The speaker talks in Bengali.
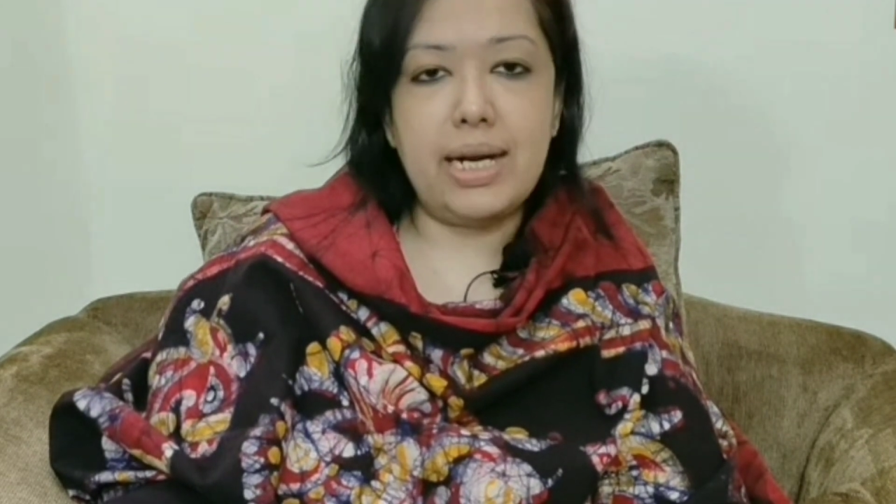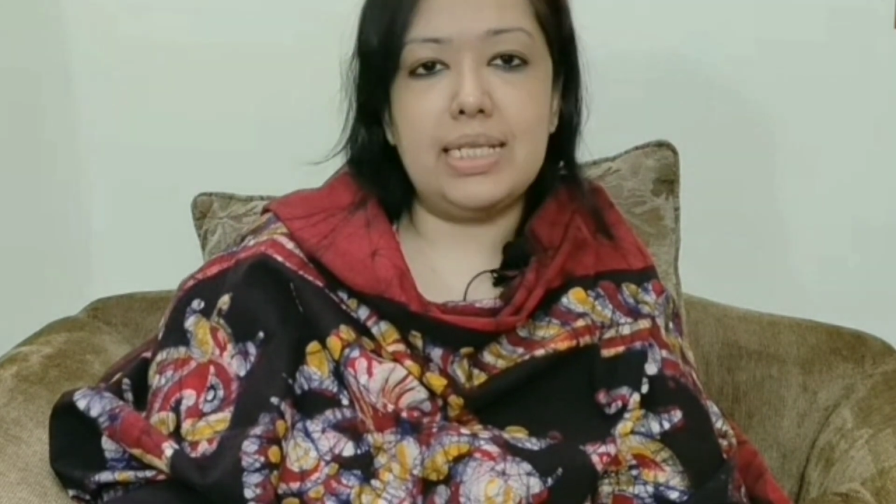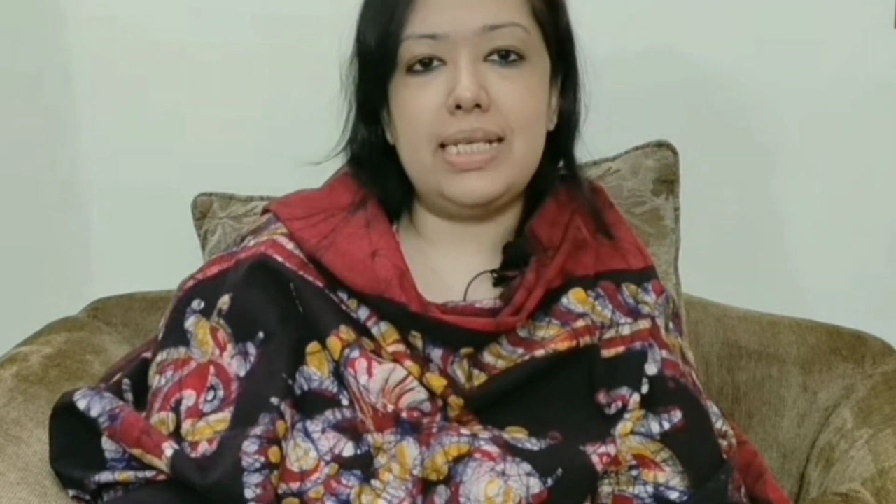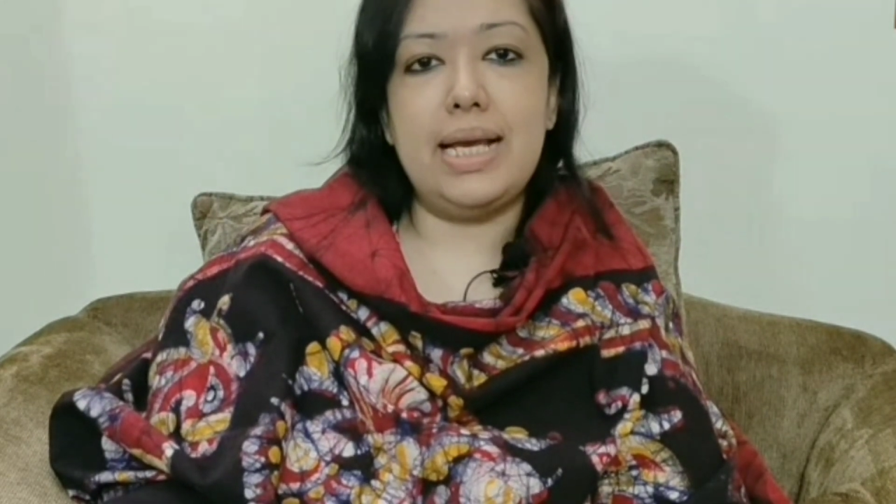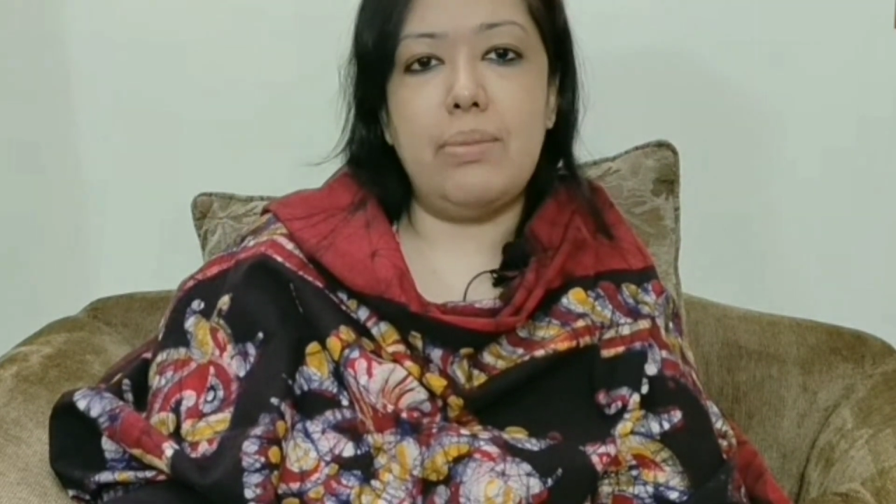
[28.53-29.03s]

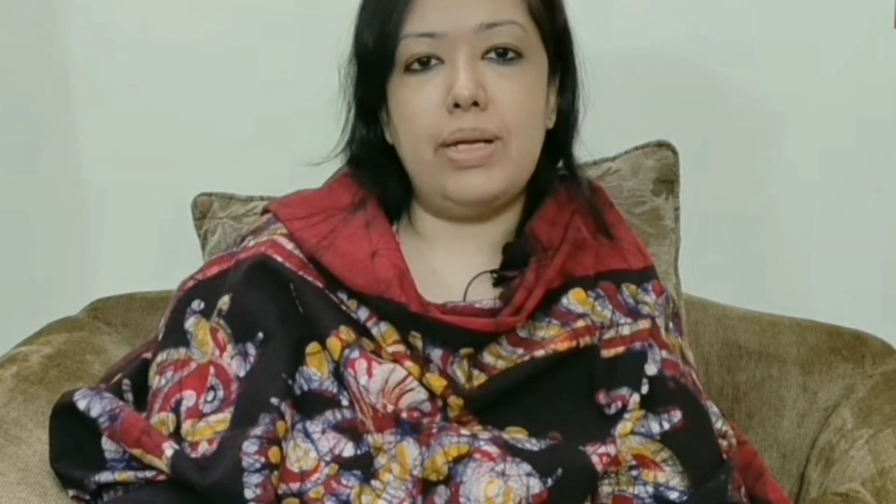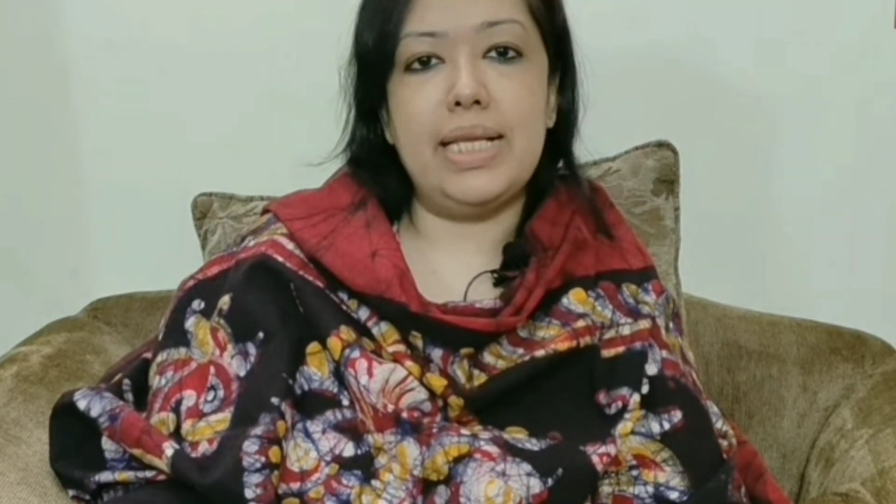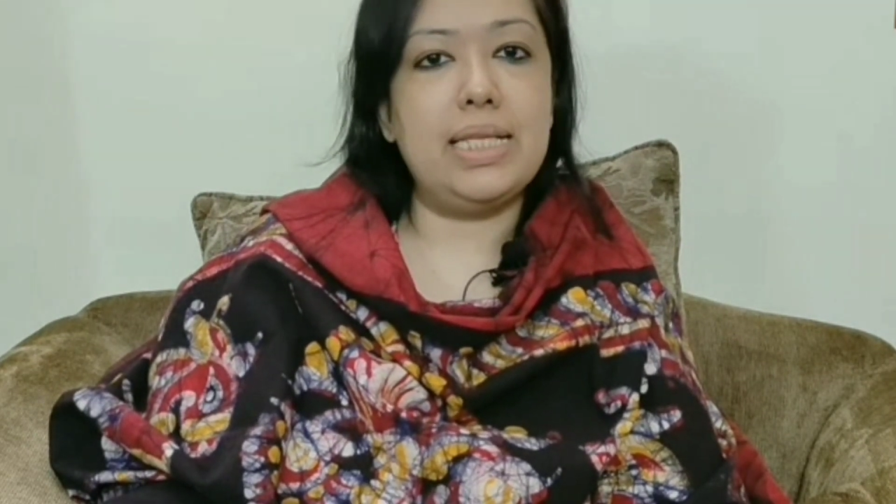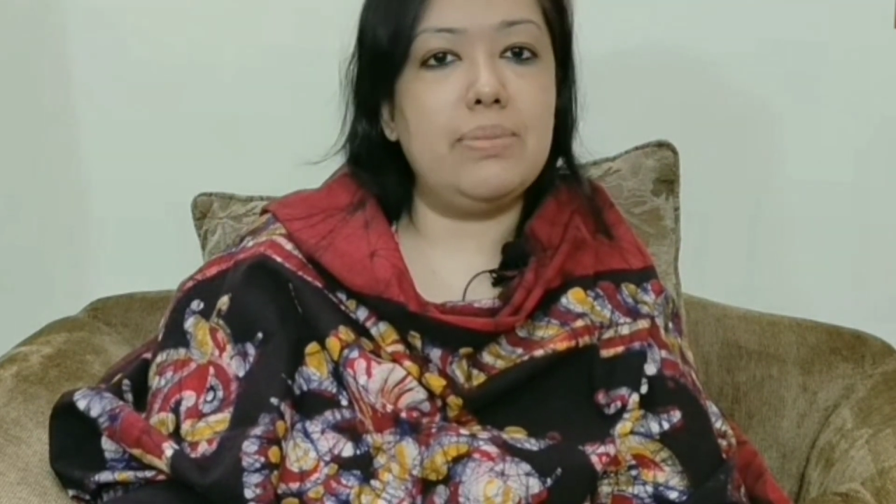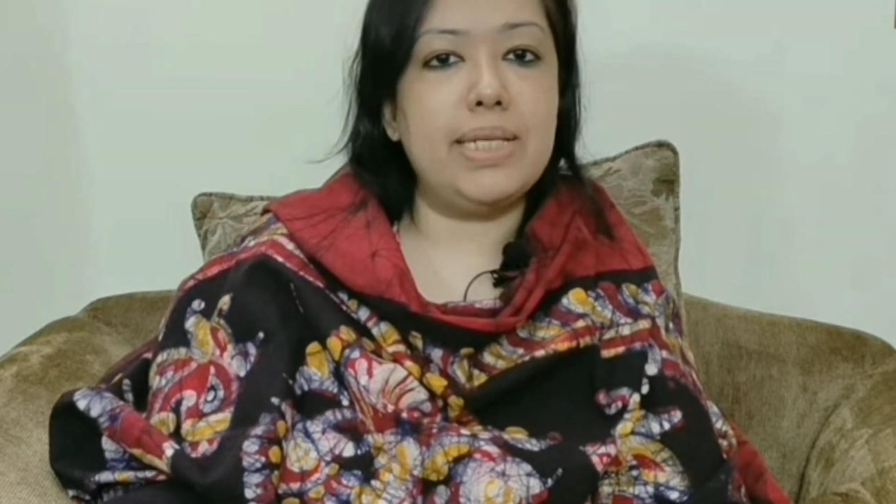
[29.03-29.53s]
আছে আমরা
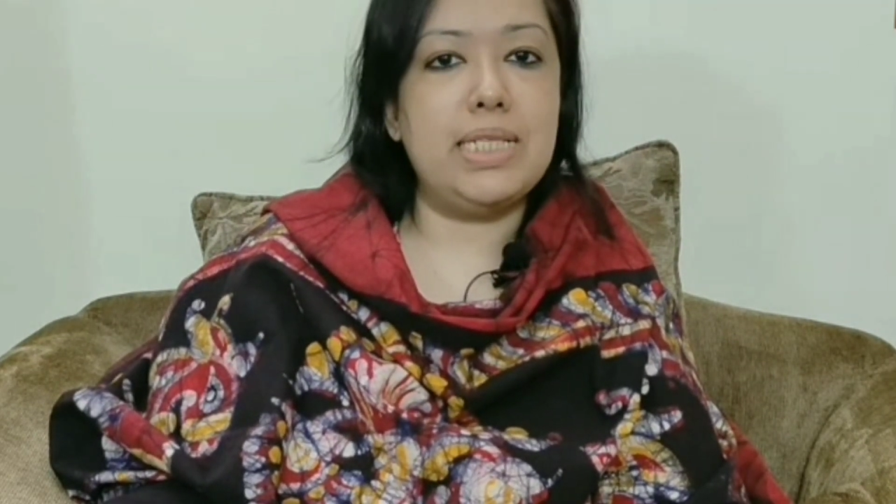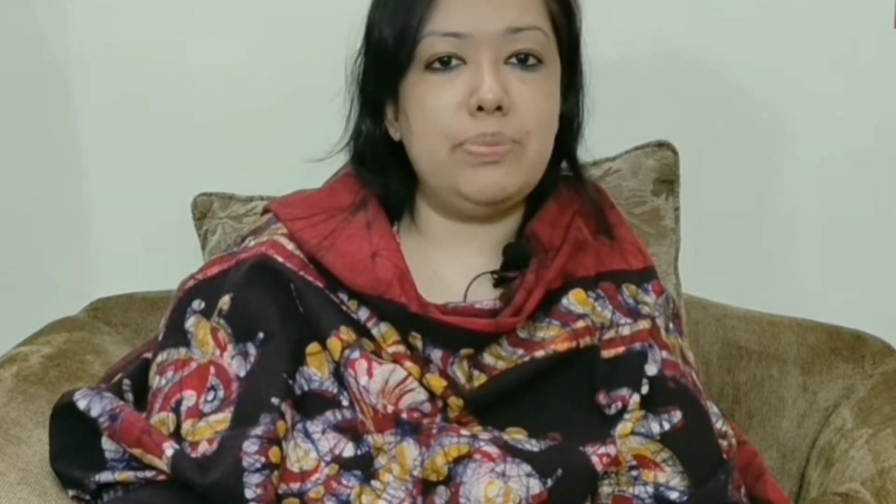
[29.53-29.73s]
দেখতে পাচ্ছি